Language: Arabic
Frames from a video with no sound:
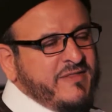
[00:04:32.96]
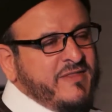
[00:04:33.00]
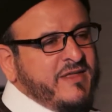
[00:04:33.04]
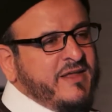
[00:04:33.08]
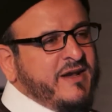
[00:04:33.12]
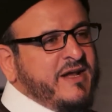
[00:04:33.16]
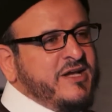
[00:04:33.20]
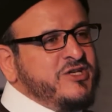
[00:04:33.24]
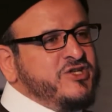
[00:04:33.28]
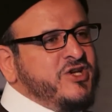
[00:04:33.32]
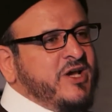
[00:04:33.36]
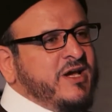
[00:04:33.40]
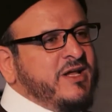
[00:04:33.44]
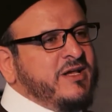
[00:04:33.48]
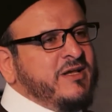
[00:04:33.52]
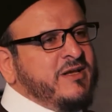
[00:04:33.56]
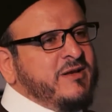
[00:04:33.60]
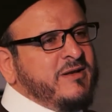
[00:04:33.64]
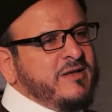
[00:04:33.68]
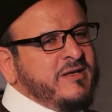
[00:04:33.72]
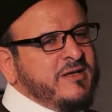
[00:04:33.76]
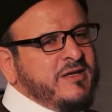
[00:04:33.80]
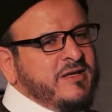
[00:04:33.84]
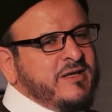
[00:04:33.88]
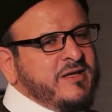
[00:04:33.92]
هذه راجعه
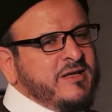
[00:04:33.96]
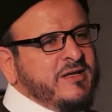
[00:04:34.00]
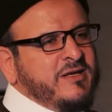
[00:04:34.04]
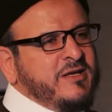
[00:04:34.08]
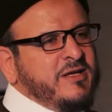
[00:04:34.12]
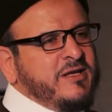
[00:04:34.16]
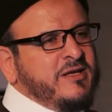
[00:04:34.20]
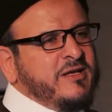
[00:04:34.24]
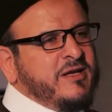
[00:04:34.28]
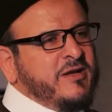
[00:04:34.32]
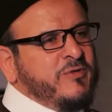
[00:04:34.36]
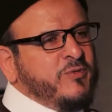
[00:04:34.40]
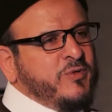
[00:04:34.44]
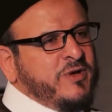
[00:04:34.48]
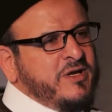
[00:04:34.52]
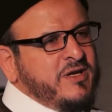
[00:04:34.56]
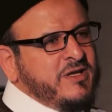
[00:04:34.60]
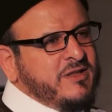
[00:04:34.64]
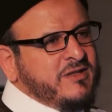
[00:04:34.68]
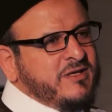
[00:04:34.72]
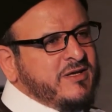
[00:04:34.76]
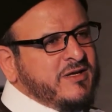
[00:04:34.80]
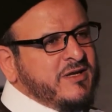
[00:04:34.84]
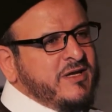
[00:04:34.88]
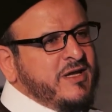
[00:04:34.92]

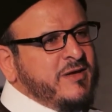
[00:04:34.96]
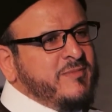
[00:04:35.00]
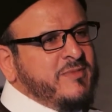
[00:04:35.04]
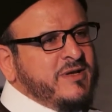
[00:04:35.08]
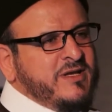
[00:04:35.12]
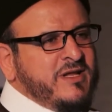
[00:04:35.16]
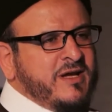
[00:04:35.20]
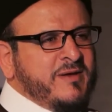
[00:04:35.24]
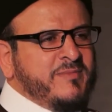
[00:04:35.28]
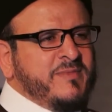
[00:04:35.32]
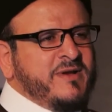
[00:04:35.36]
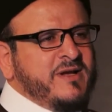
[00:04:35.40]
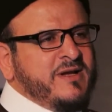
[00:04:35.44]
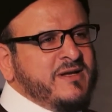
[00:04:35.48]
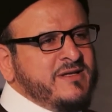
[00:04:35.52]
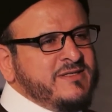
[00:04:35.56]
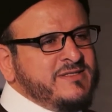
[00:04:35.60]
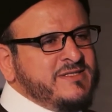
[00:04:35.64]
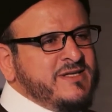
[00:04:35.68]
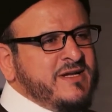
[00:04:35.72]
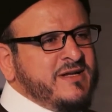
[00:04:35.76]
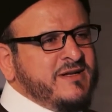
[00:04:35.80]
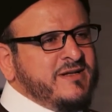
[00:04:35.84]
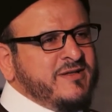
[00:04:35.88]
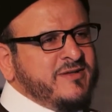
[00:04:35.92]
لنوعيه القيم اللي يحملها
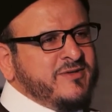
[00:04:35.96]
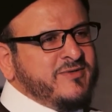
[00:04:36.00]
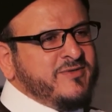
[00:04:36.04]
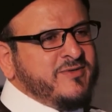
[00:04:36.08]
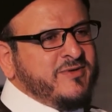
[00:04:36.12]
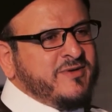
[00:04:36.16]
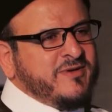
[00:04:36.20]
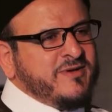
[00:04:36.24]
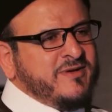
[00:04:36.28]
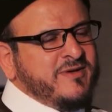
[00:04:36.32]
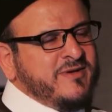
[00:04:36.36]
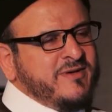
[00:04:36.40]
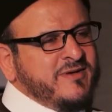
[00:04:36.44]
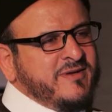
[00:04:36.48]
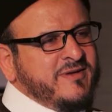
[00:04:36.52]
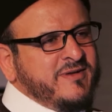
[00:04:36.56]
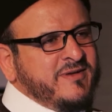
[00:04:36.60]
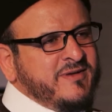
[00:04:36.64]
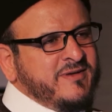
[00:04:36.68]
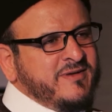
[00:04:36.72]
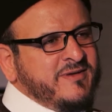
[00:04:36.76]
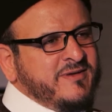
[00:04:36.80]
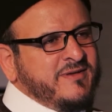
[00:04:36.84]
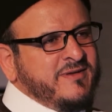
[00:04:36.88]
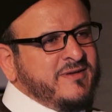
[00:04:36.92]
الانسان دكتور. آه، بالضبط
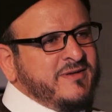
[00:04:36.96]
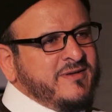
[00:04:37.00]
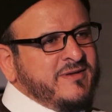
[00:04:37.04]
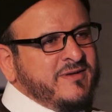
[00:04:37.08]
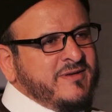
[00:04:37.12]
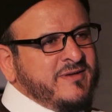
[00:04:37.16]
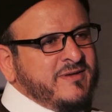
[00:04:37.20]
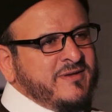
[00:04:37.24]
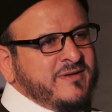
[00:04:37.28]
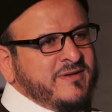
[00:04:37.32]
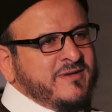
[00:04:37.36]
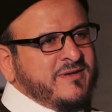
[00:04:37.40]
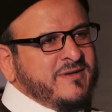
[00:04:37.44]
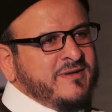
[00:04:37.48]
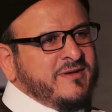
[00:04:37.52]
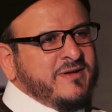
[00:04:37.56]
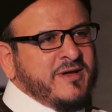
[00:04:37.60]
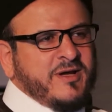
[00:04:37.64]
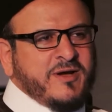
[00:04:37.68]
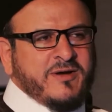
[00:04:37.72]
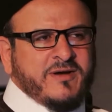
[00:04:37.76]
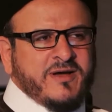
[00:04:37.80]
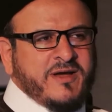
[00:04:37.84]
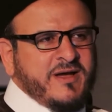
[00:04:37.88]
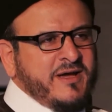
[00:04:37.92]
سواء كان رجل
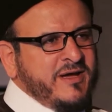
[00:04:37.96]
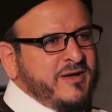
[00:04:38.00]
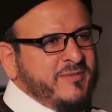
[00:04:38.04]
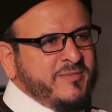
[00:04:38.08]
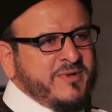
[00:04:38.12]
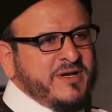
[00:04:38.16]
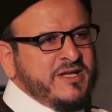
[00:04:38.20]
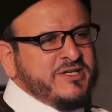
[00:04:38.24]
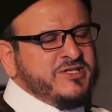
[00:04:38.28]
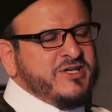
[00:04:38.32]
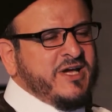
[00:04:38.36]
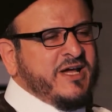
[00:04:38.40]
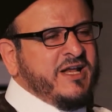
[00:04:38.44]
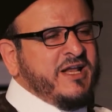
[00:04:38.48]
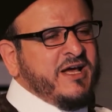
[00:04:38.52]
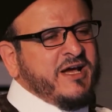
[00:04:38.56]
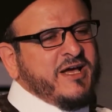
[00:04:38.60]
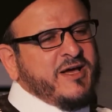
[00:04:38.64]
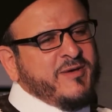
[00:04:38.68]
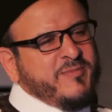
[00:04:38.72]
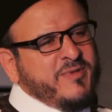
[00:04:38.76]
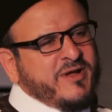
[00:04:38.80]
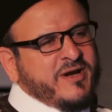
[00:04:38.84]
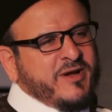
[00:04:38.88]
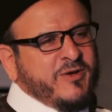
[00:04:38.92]
ولا مراه ولا شاب
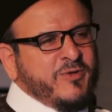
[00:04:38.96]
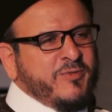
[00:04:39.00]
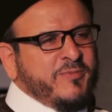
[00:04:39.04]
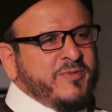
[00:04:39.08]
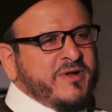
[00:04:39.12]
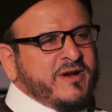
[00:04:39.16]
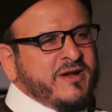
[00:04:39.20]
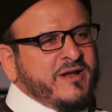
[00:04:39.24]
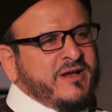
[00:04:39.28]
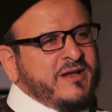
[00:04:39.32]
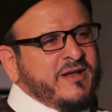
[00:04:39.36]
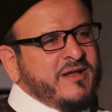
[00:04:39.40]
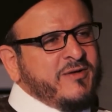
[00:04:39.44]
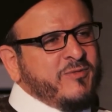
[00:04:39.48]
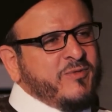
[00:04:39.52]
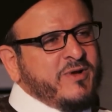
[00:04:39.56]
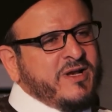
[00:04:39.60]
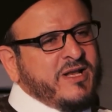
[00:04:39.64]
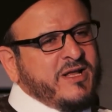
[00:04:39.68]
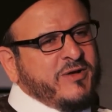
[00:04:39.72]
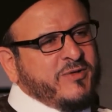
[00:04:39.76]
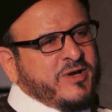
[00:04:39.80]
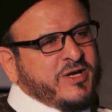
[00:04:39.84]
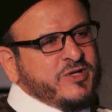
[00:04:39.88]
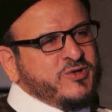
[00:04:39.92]
علاقه مره ومره
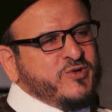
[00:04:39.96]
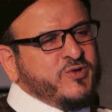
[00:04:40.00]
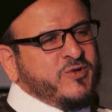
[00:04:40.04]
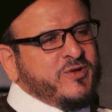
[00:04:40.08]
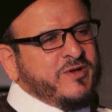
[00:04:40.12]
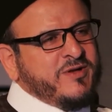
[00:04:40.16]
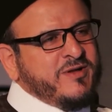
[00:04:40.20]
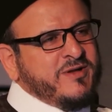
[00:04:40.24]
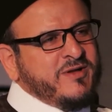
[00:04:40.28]
لها علاقه